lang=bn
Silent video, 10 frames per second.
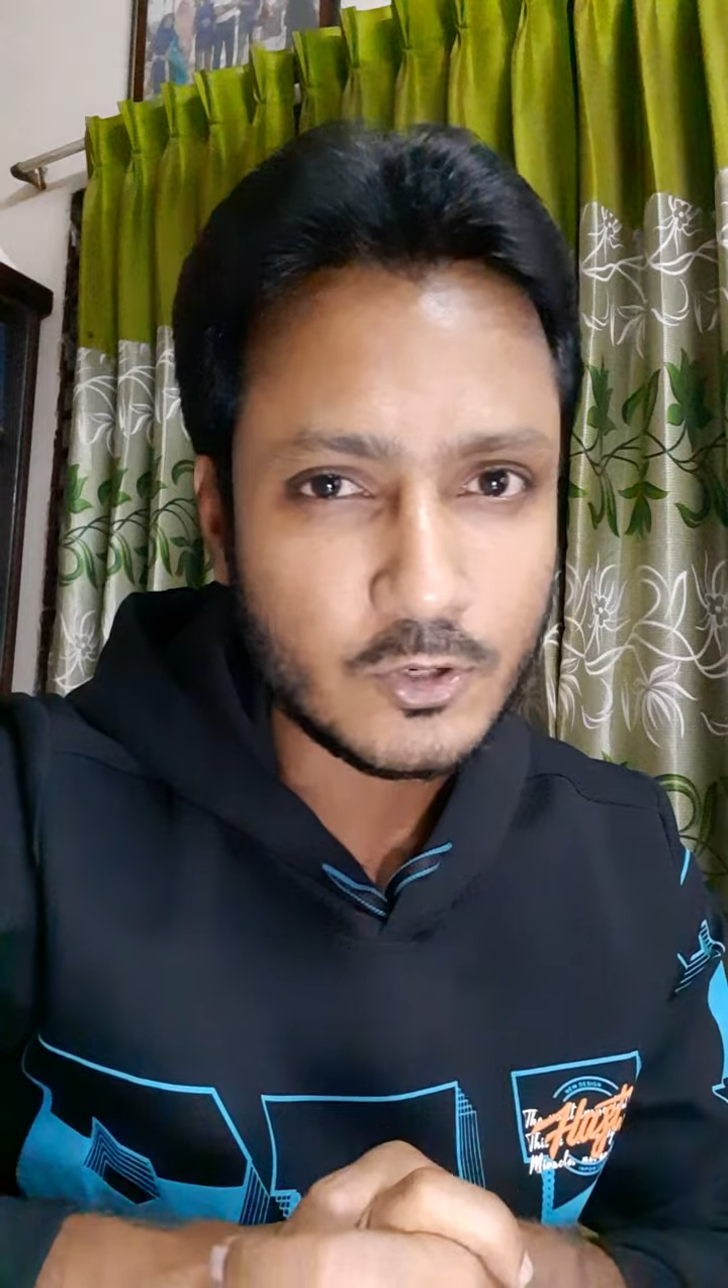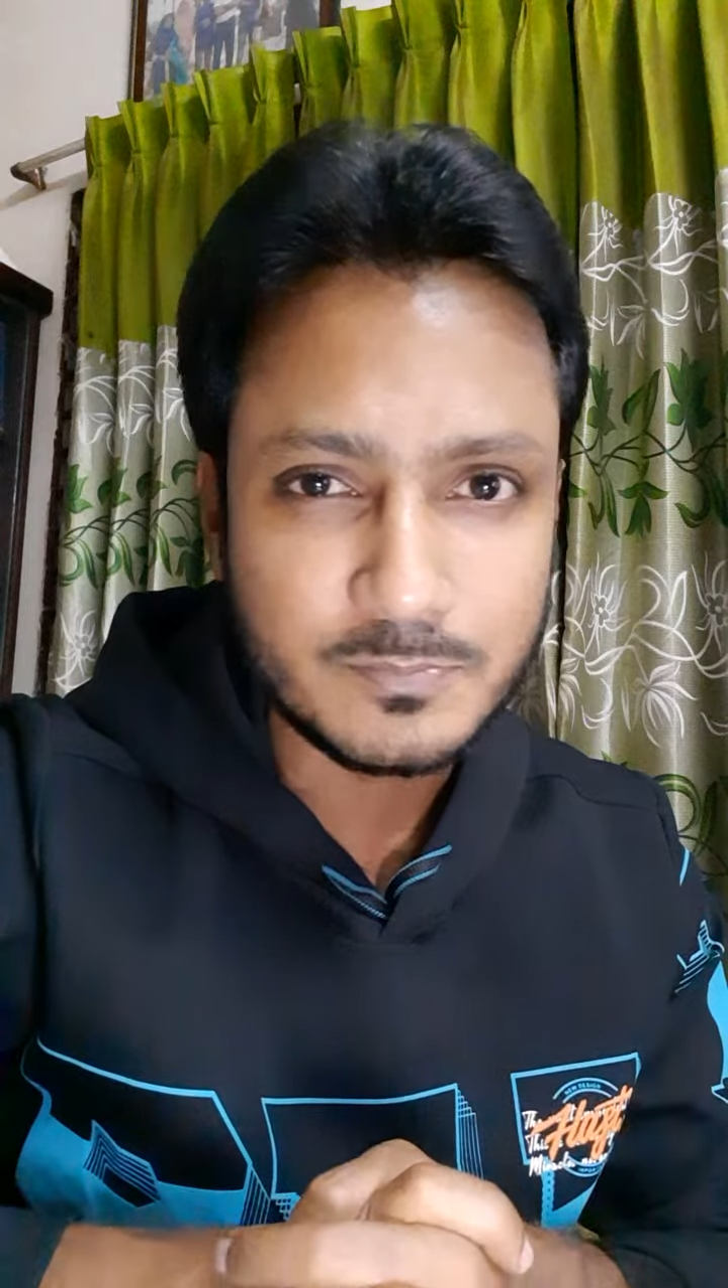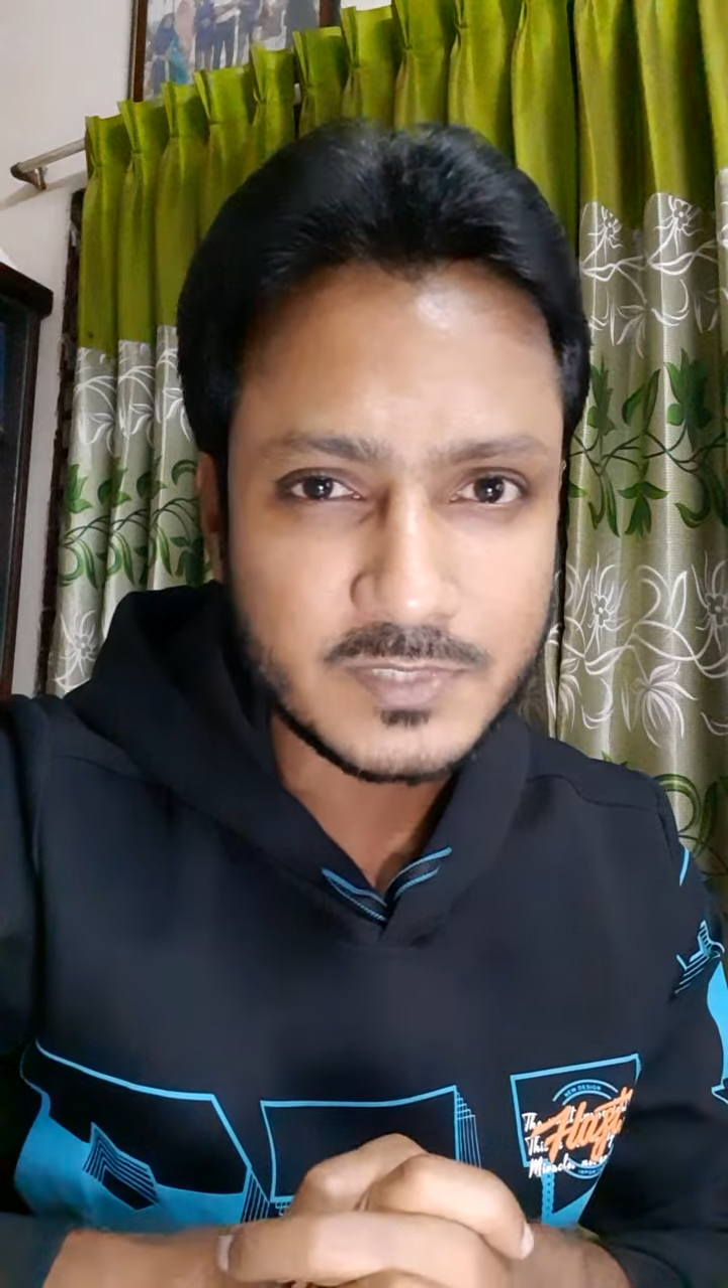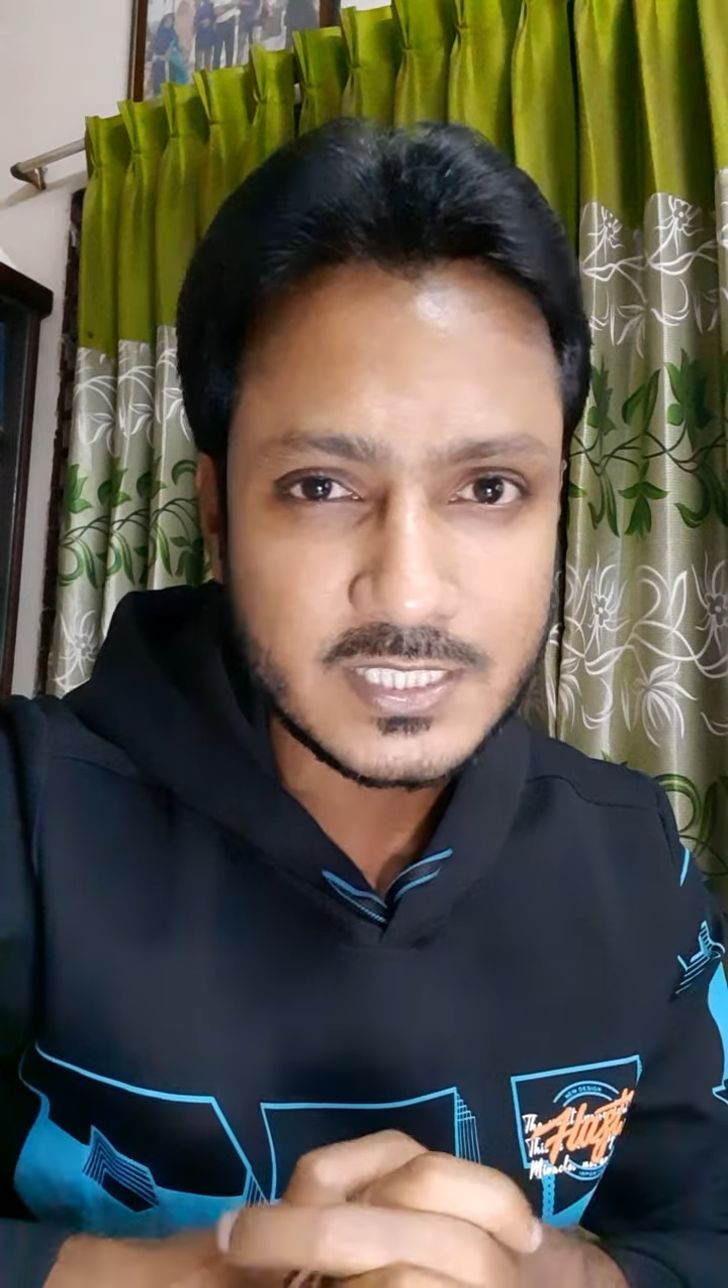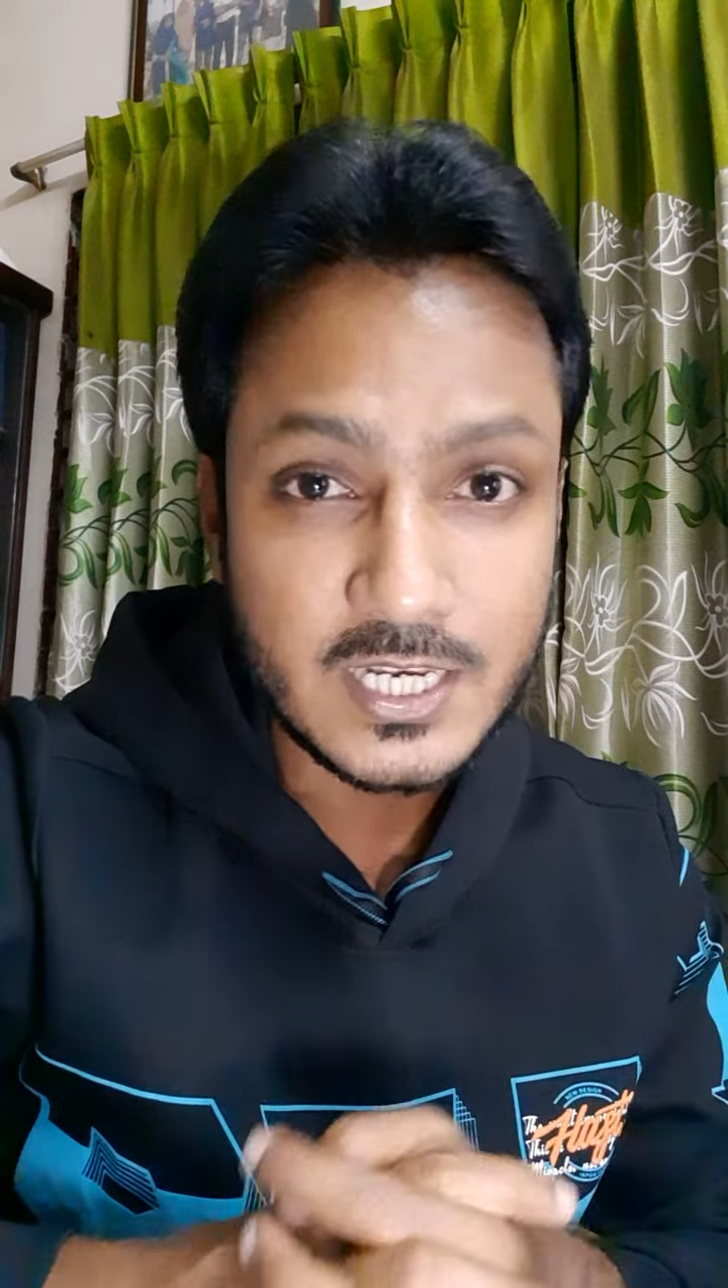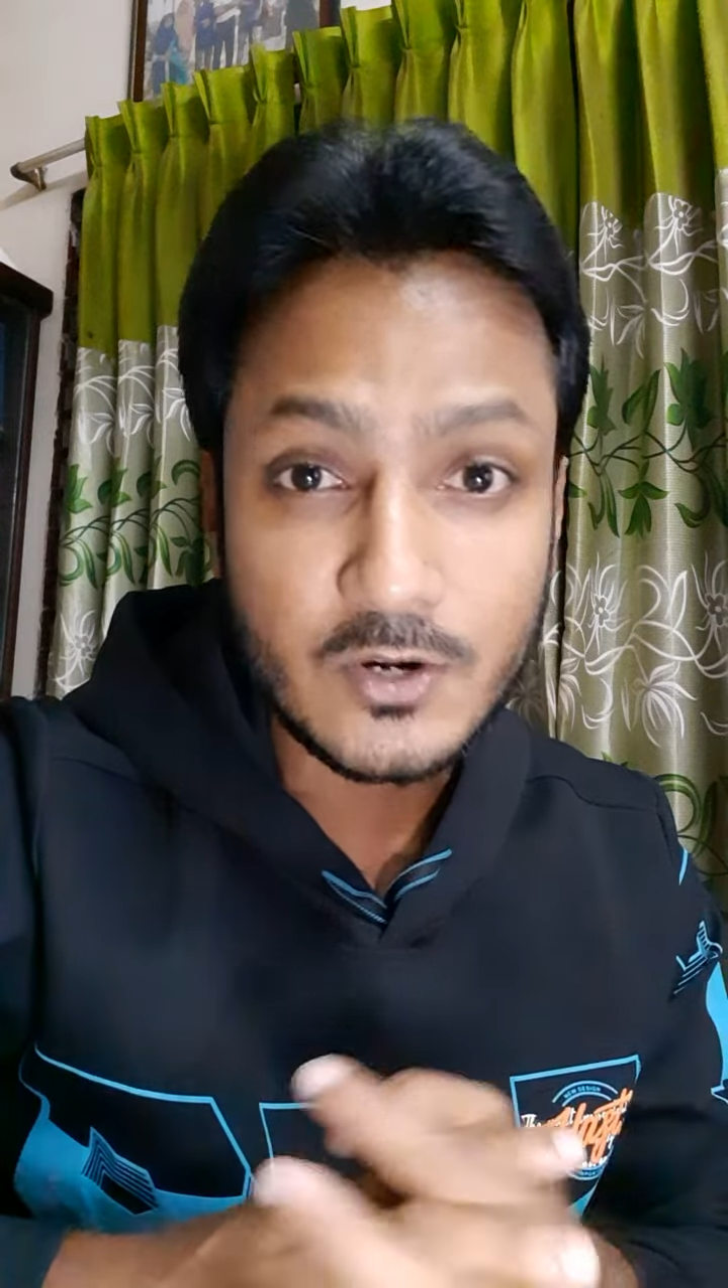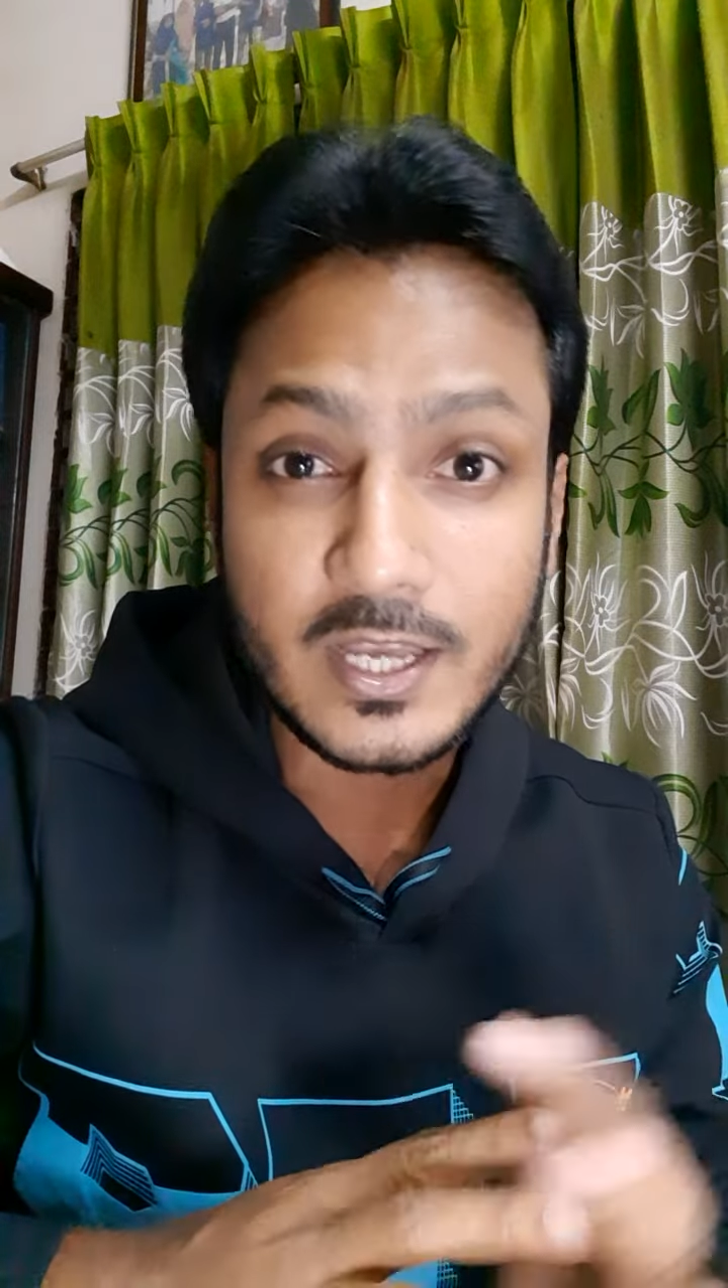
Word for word: কমতি ছিল